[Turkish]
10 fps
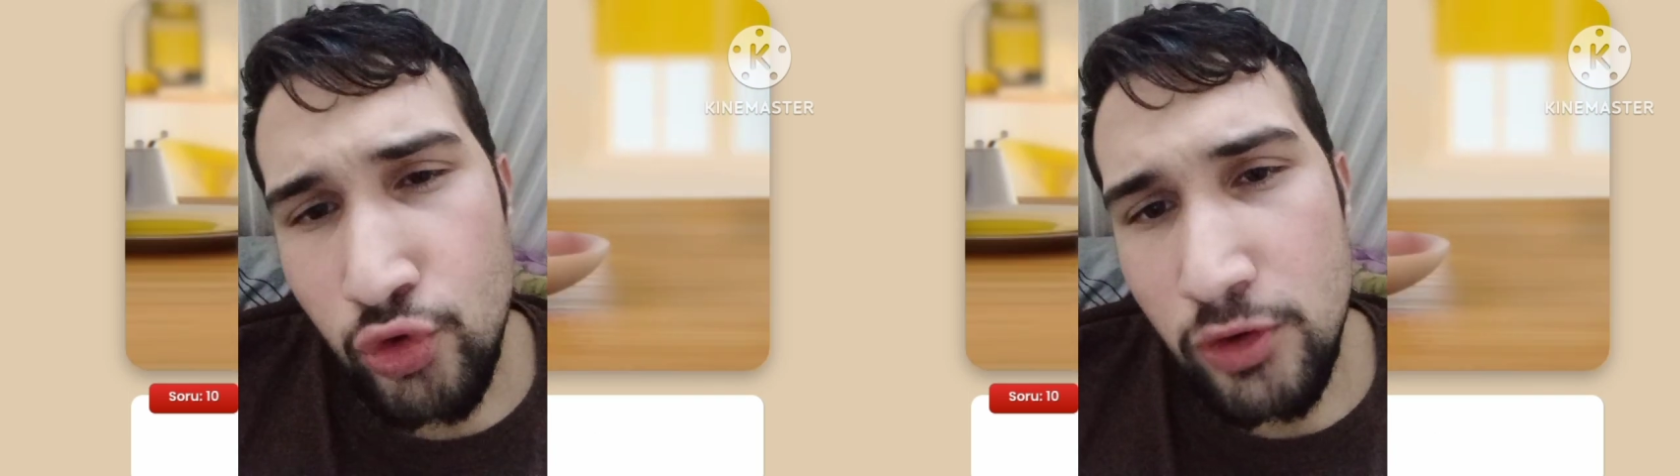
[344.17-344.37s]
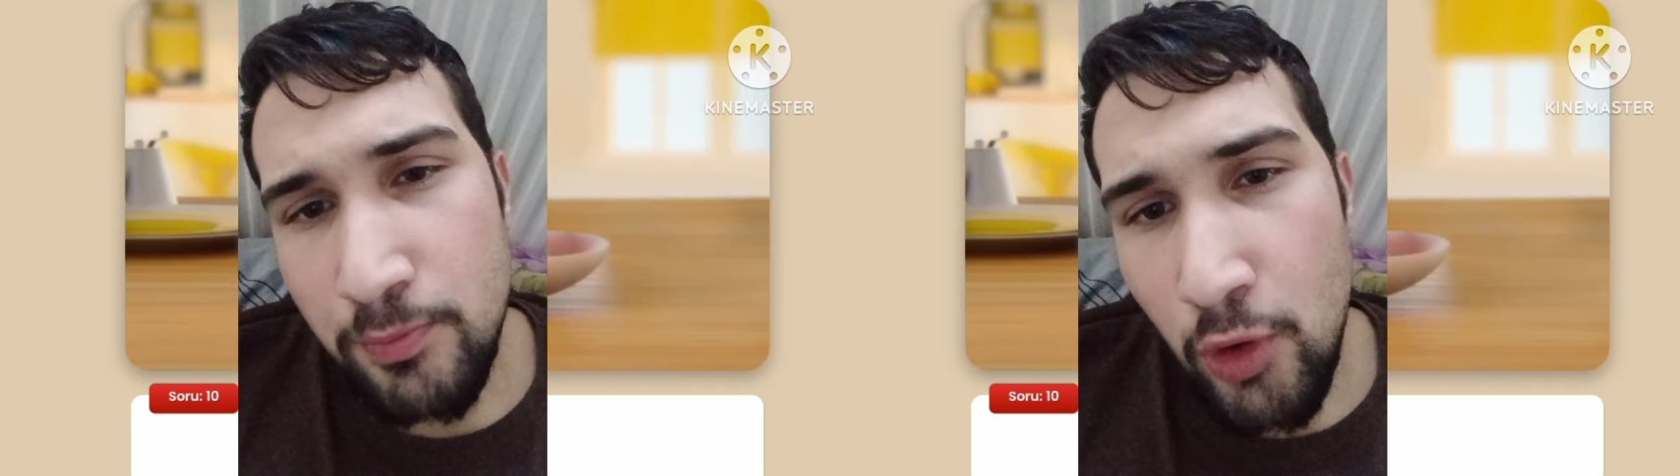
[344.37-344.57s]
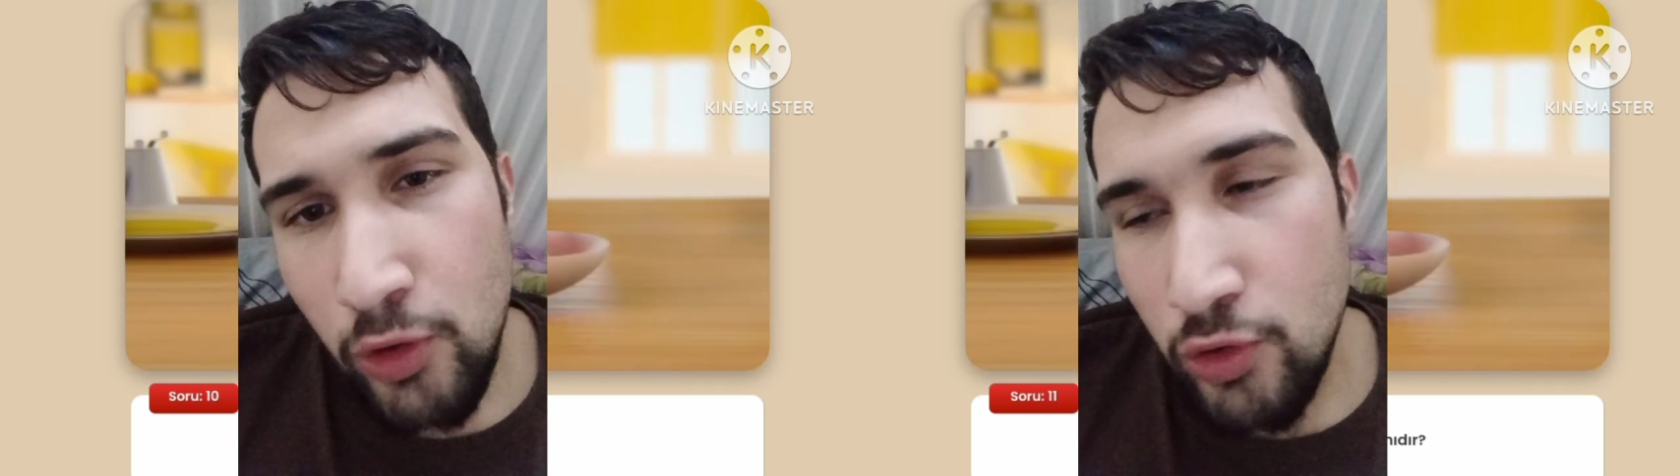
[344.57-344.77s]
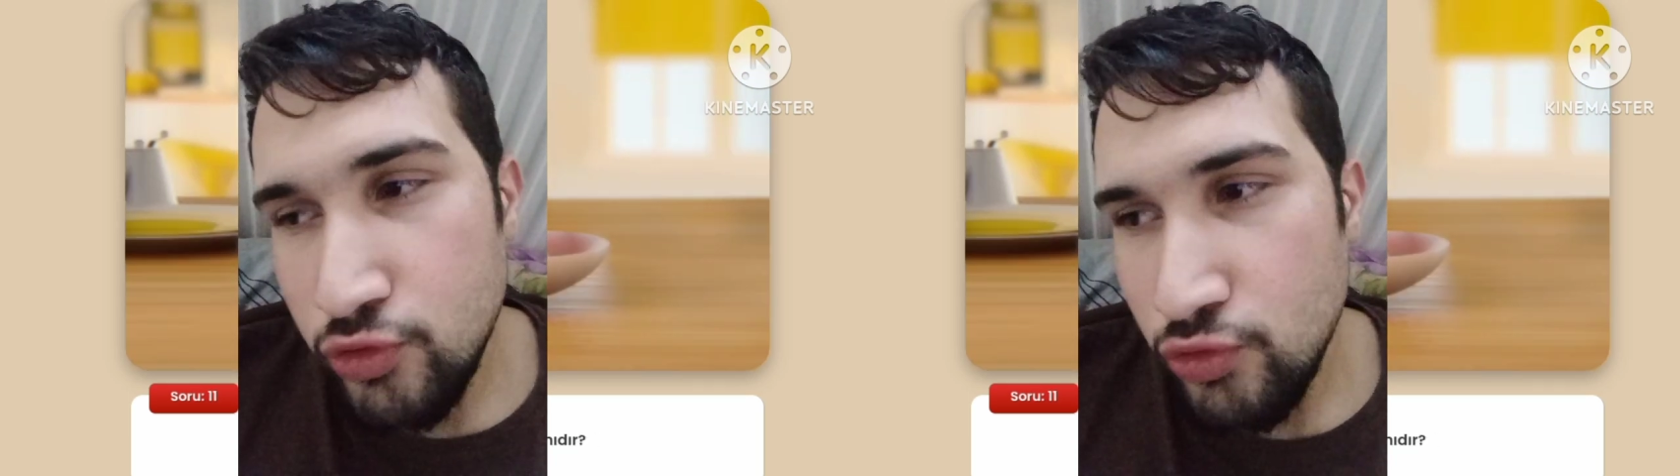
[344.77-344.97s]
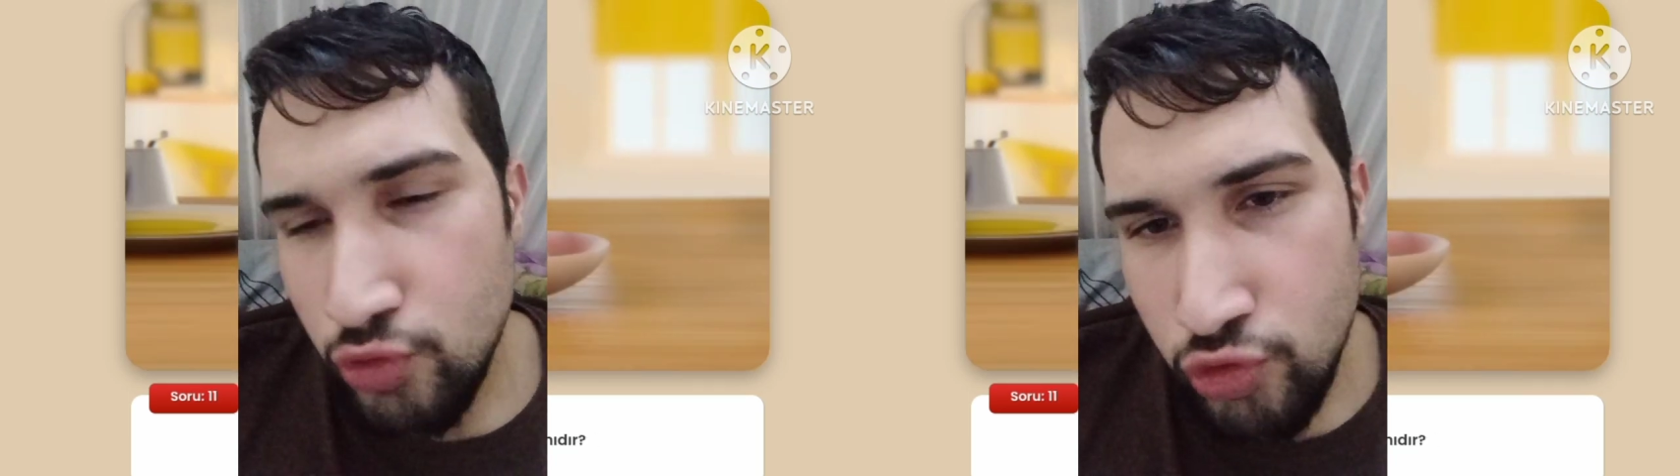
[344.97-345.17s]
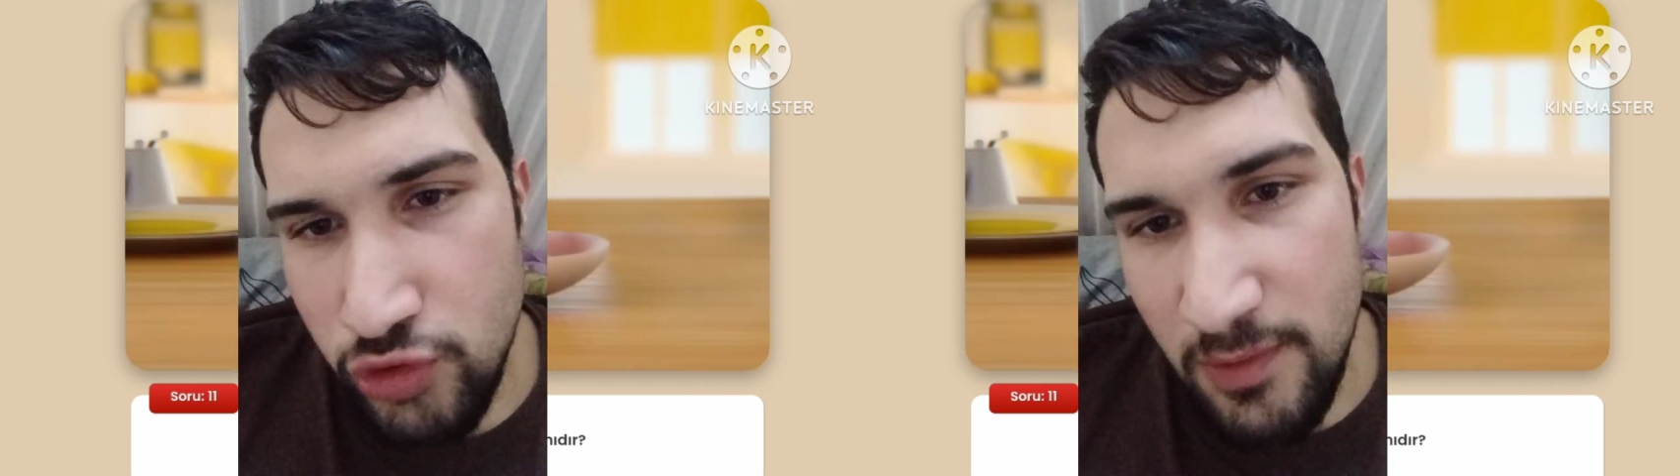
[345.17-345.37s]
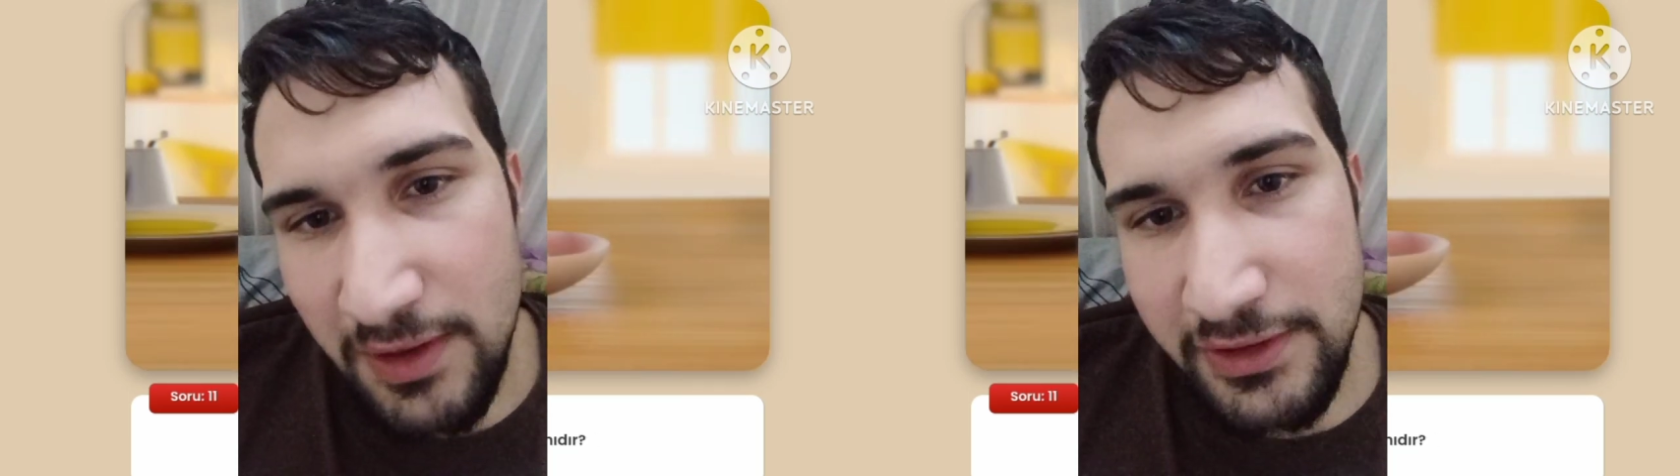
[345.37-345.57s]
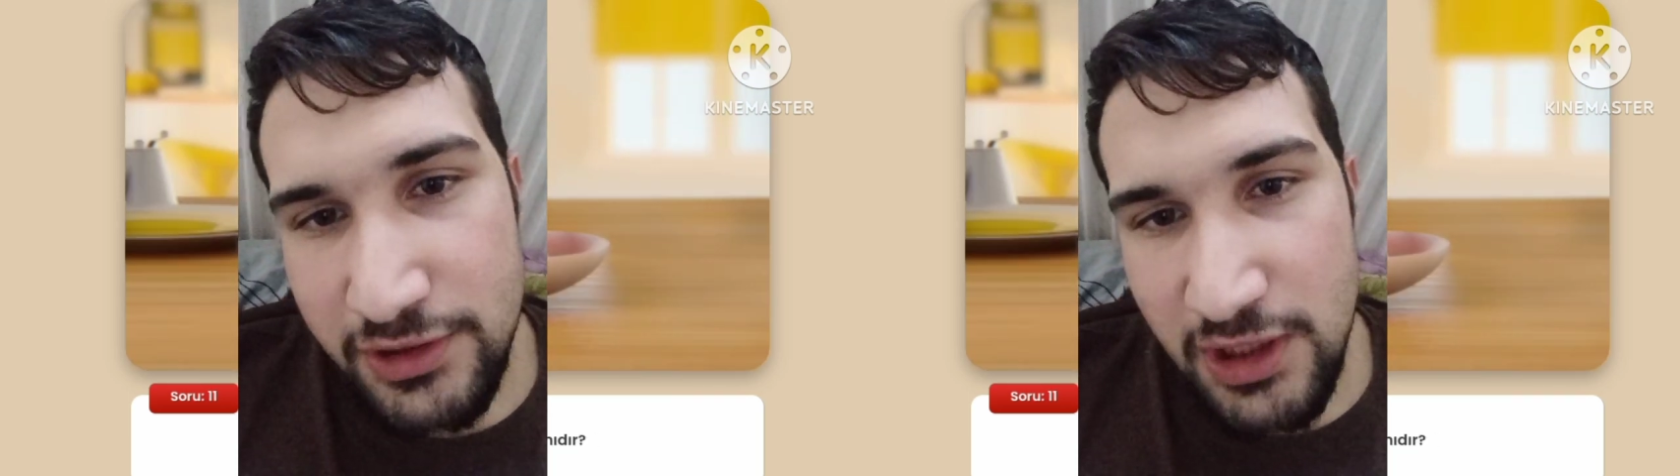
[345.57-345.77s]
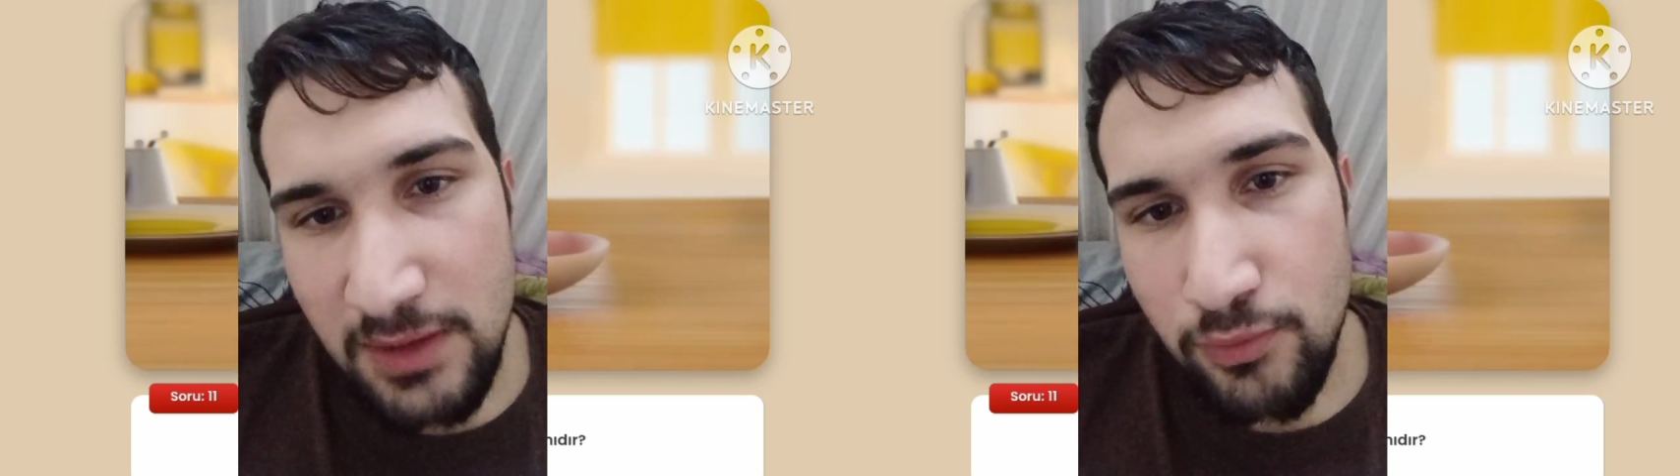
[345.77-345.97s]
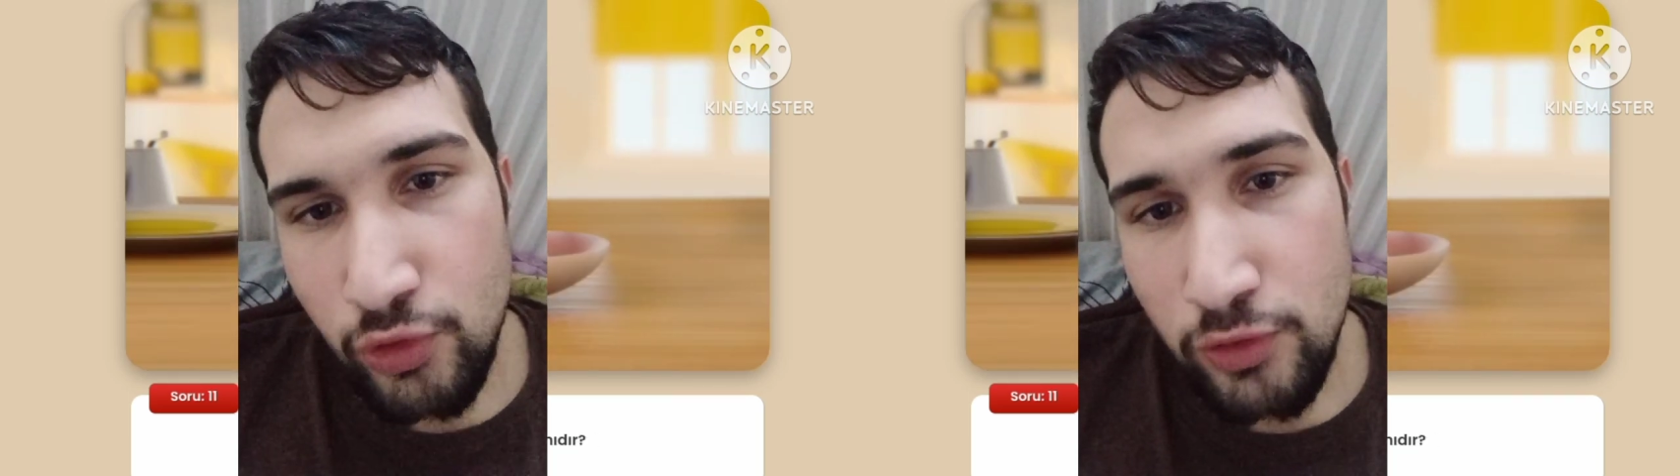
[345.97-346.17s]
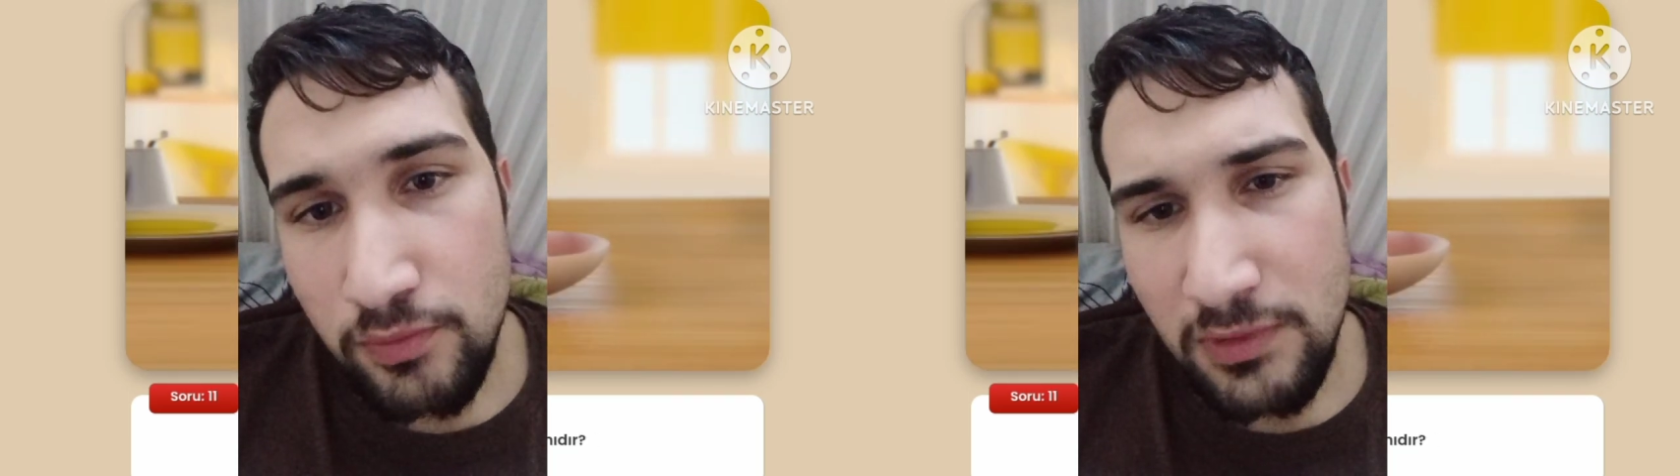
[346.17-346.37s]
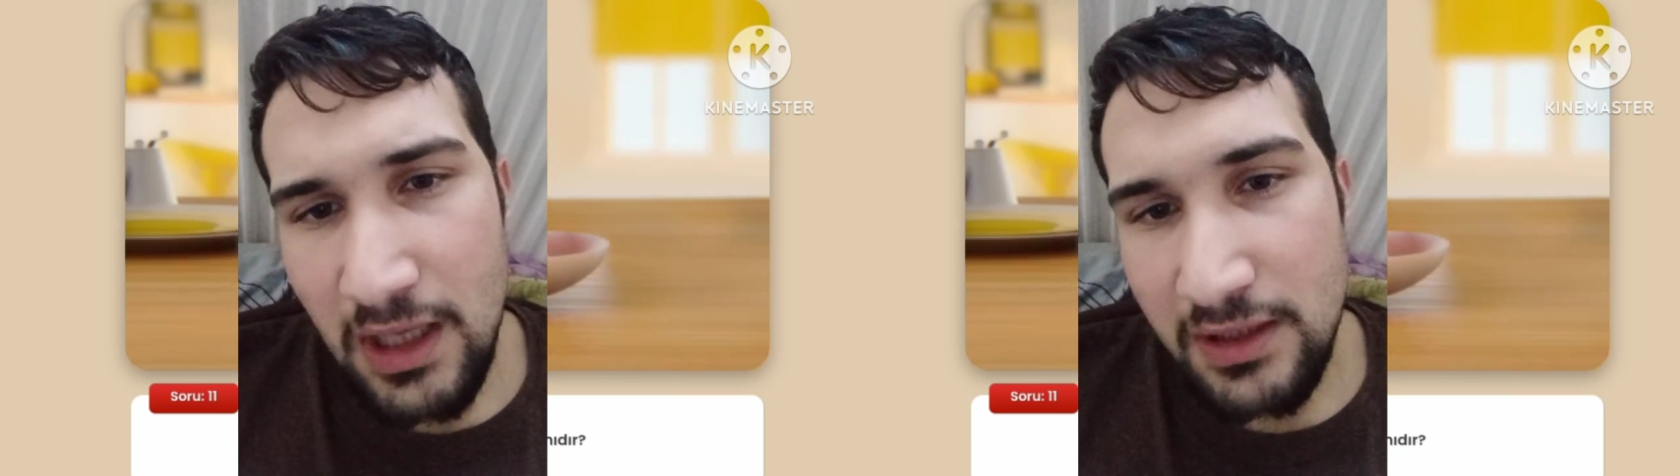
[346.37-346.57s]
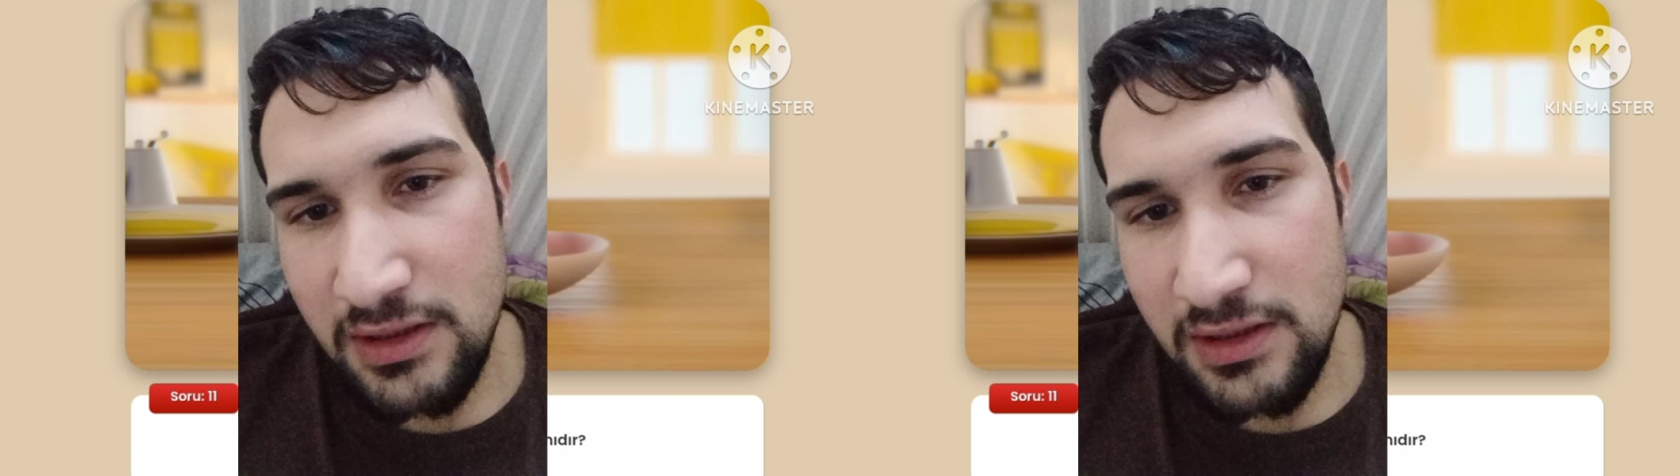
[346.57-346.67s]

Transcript: Bugünlük böyle olsun. Uzun zamandır çekmiyordum.